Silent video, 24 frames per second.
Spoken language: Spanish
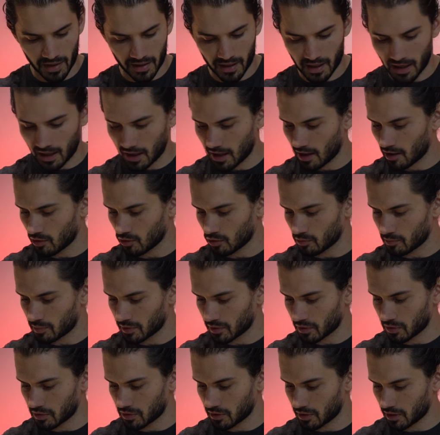Va encajado,
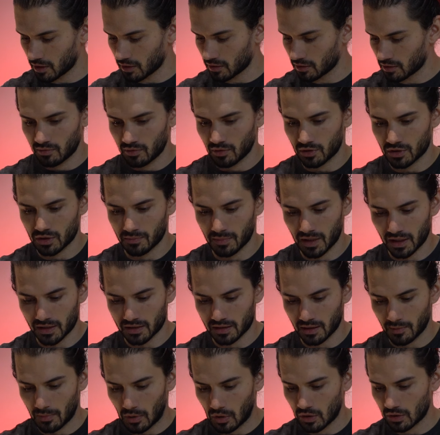pero oye, los imanes
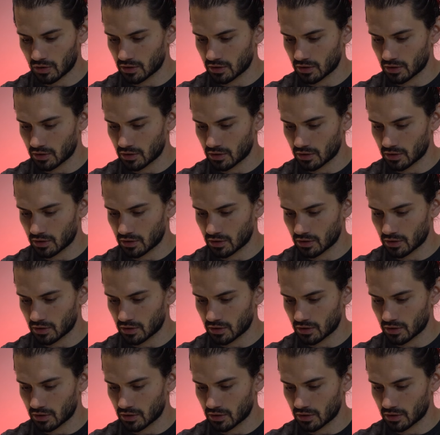tampoco